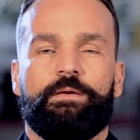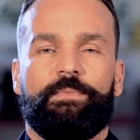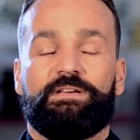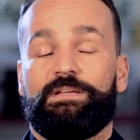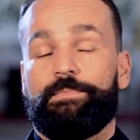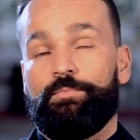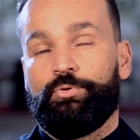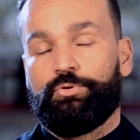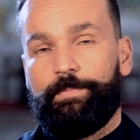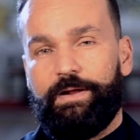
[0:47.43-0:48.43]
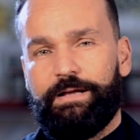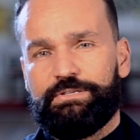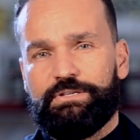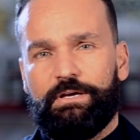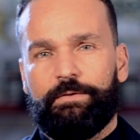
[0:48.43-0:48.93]
mas também muito
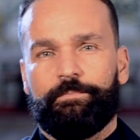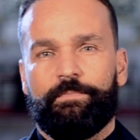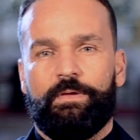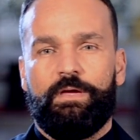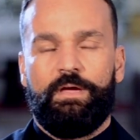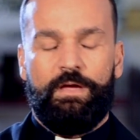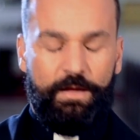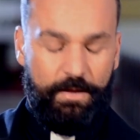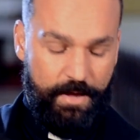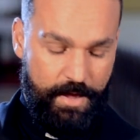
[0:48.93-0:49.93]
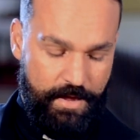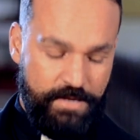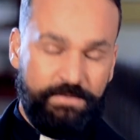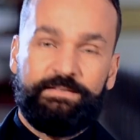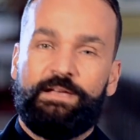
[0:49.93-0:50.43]
prática, é,
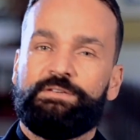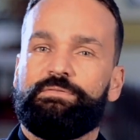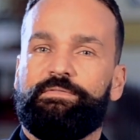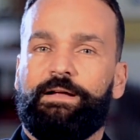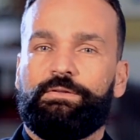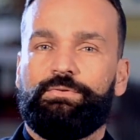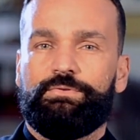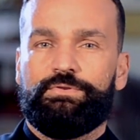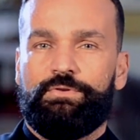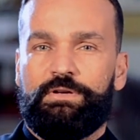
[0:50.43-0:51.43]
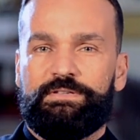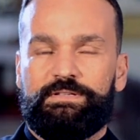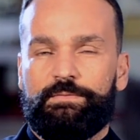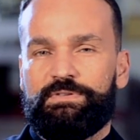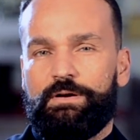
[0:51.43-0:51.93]
incentivar todos nós que
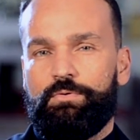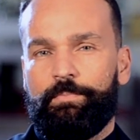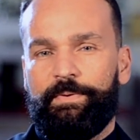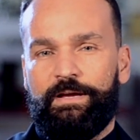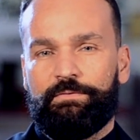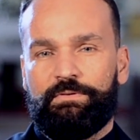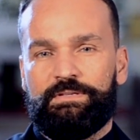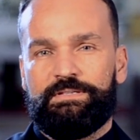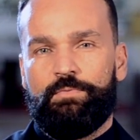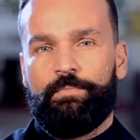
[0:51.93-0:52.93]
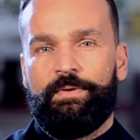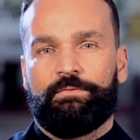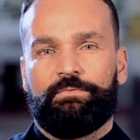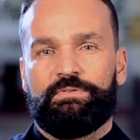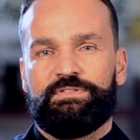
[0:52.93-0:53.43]
estamos acompanhando nesse
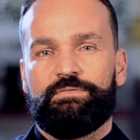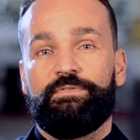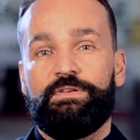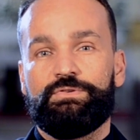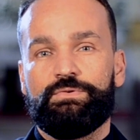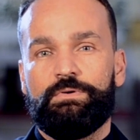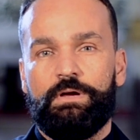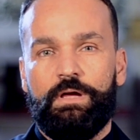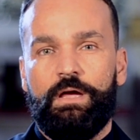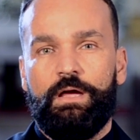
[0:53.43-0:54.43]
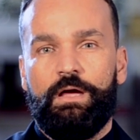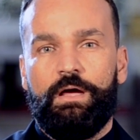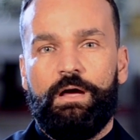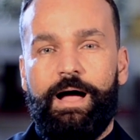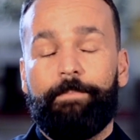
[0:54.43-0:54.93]
momento este vídeo
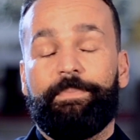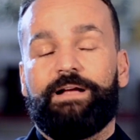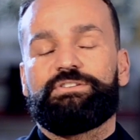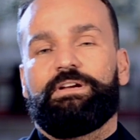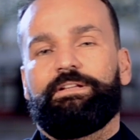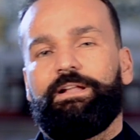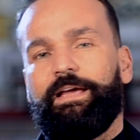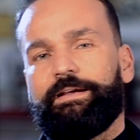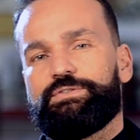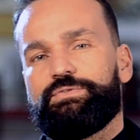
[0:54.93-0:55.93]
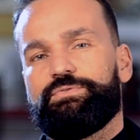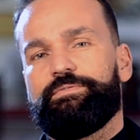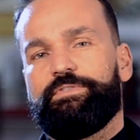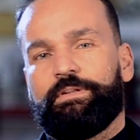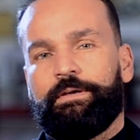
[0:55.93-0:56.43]
a prática da Lexio
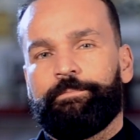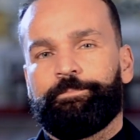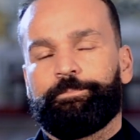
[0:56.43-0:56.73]
Divina,